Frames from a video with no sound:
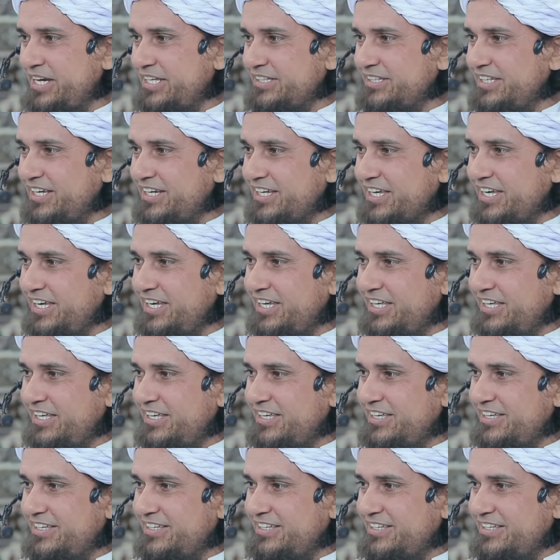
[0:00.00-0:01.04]
अभय नंदन की
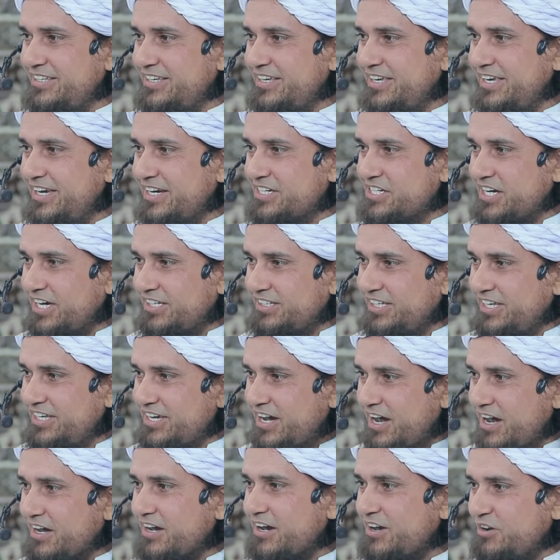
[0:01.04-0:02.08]
एक
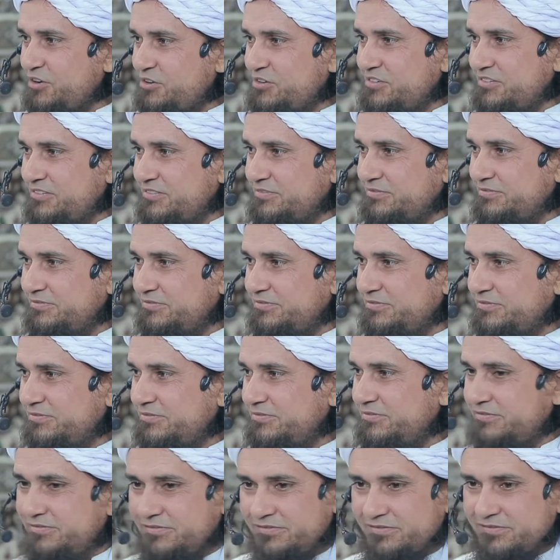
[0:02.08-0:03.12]
शादी यहाँ कराओ
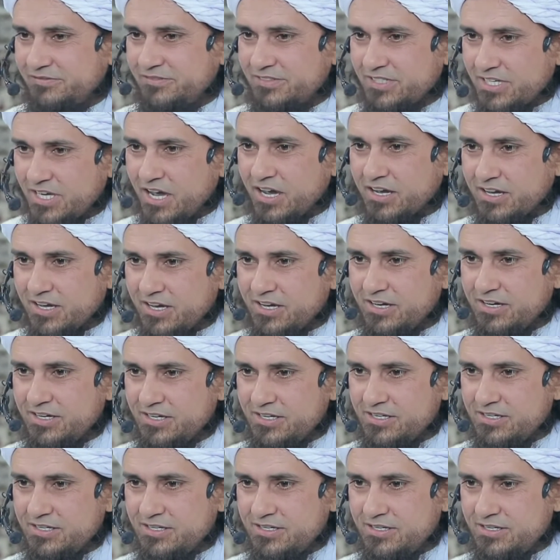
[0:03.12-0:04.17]
क्या
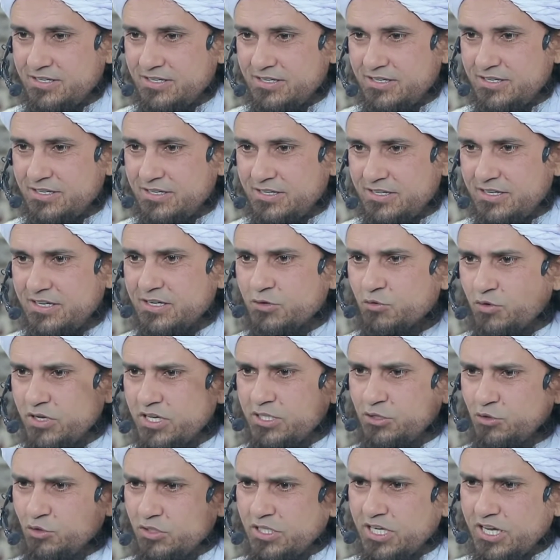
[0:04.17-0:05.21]
ख्याल है
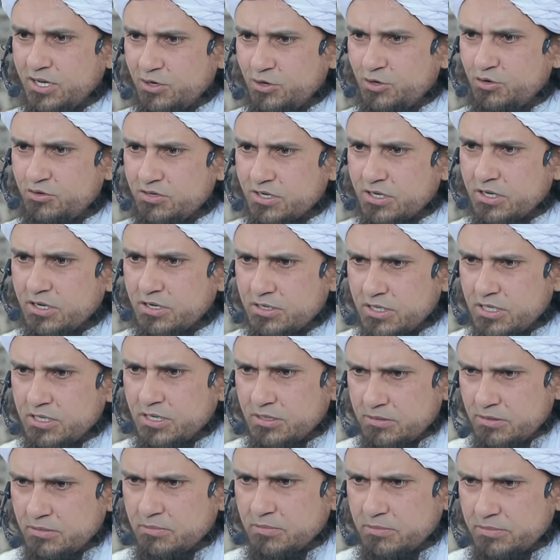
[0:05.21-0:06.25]
कोई हिंदू देख लो उनका
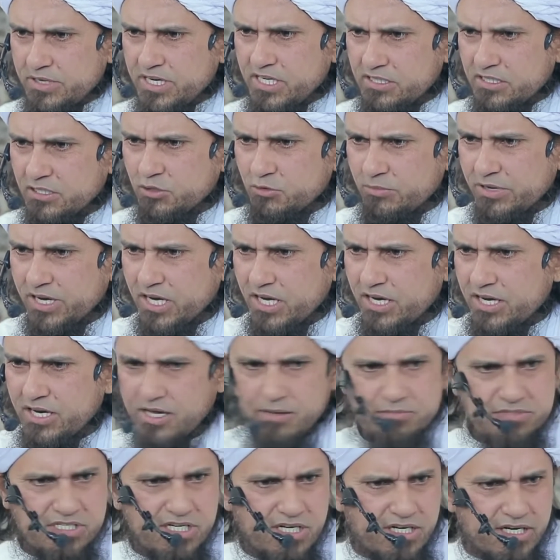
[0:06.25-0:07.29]
अभिनंदन तो मेरे ख्याल
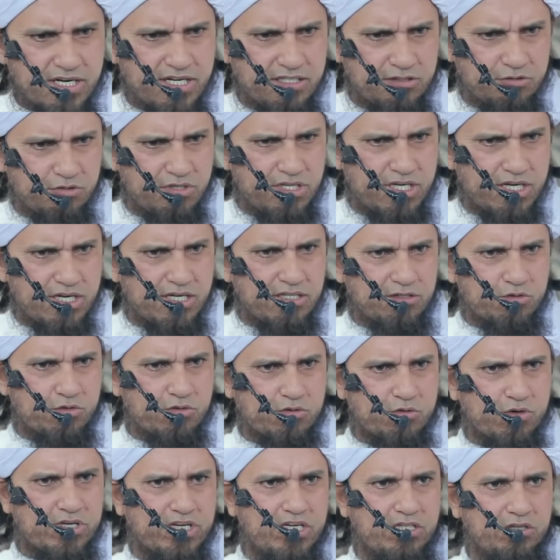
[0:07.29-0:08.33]
नाम से लग रहा है हिंदू ही है ना
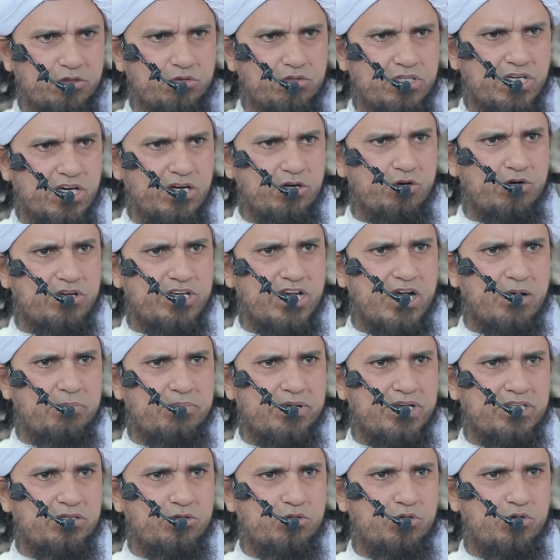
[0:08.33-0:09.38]
तो कोई हिंदू देख लो
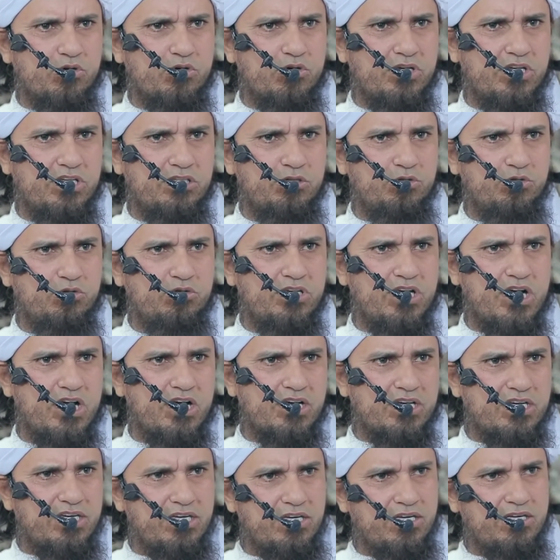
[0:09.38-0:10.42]
यहाँ पे दो हिंदू
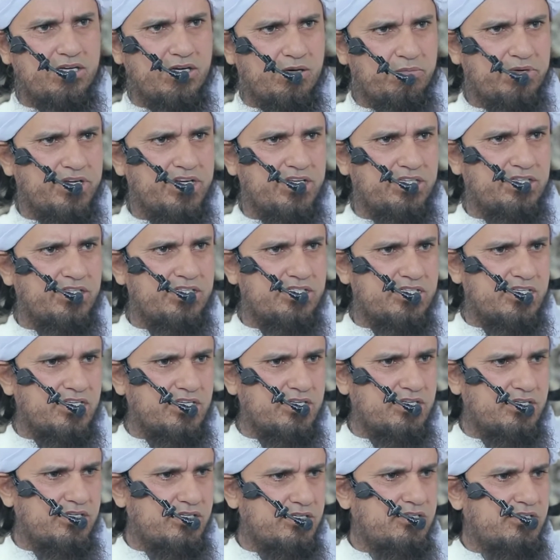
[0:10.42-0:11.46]
यहाँ की अभिनंदन
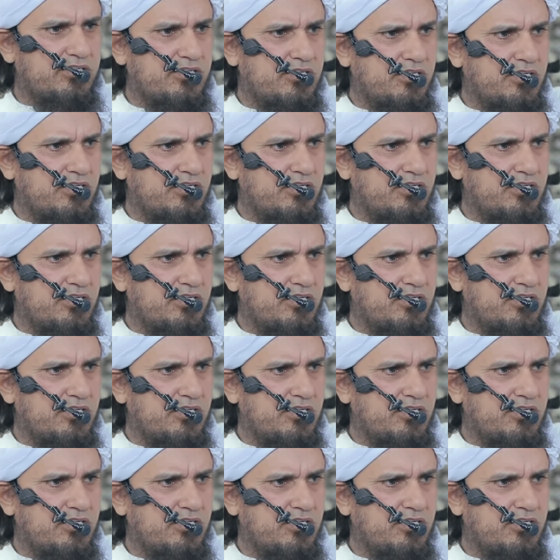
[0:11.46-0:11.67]
से